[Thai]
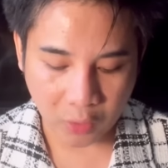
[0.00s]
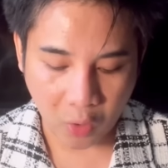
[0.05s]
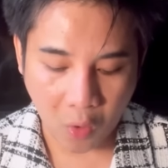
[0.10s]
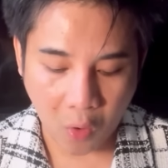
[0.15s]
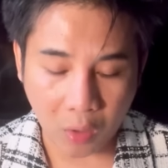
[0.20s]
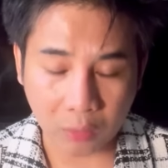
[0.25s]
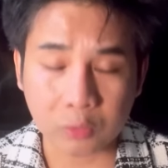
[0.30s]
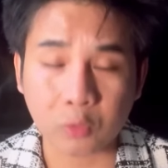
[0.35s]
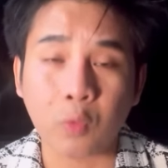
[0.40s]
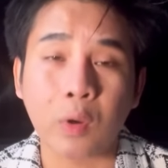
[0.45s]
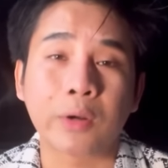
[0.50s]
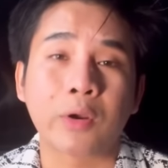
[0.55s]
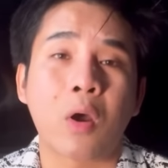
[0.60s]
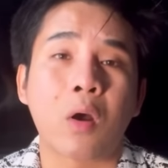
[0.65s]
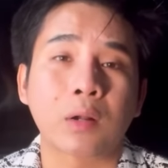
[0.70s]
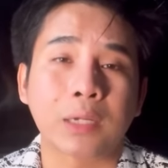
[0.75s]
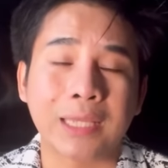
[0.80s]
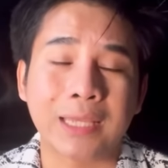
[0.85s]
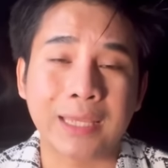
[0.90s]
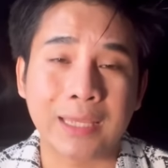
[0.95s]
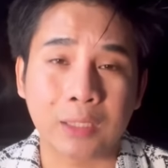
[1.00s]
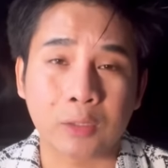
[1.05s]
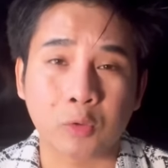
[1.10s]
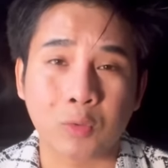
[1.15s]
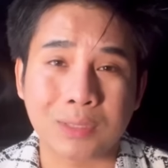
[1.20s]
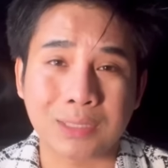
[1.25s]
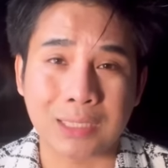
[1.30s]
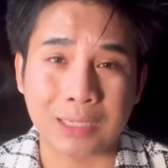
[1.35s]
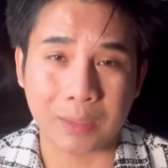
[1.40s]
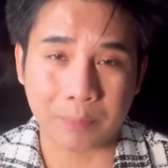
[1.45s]
น้องตัวน้องเอง ตั
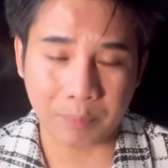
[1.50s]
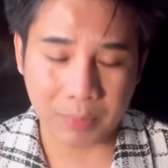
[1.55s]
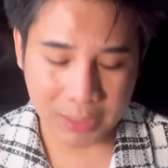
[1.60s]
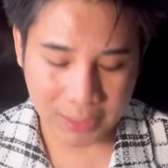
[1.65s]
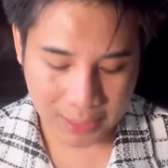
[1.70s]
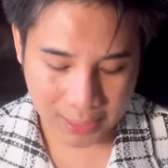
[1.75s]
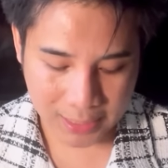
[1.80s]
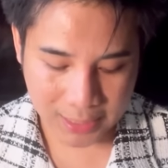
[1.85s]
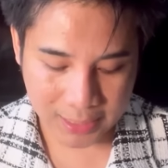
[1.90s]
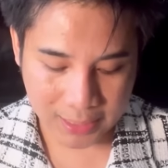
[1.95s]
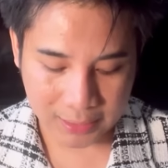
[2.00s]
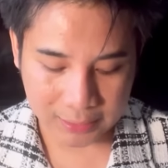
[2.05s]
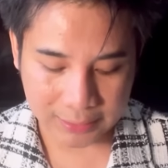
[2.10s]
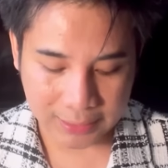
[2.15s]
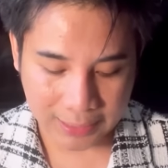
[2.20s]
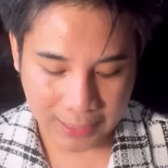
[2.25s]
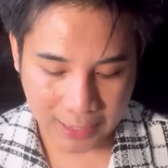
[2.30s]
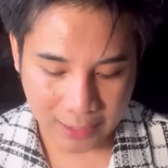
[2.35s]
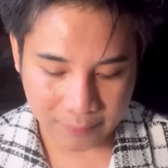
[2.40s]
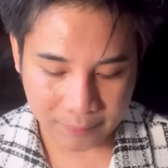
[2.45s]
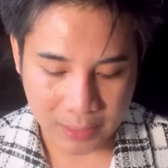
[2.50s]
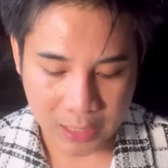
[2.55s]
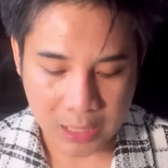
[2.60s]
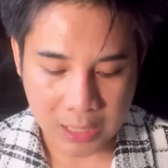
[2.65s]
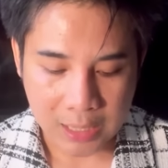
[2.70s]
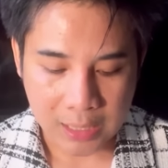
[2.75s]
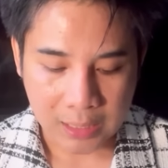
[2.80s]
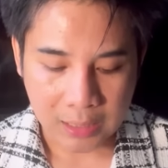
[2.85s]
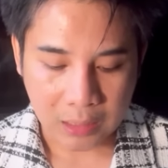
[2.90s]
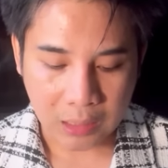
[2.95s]
วศิลปินเองนะครับ
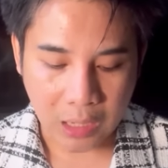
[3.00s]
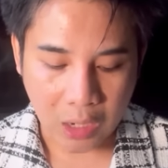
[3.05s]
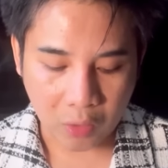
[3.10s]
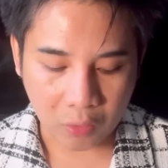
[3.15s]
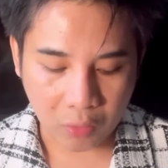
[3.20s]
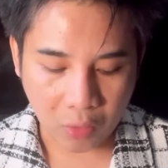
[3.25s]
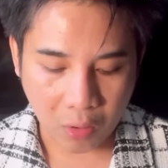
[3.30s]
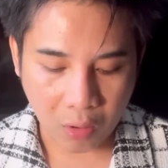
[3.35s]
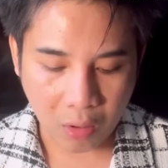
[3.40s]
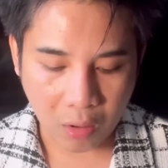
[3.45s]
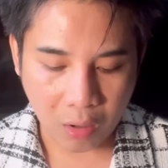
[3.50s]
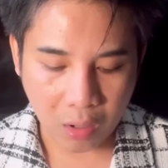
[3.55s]
แล้วก็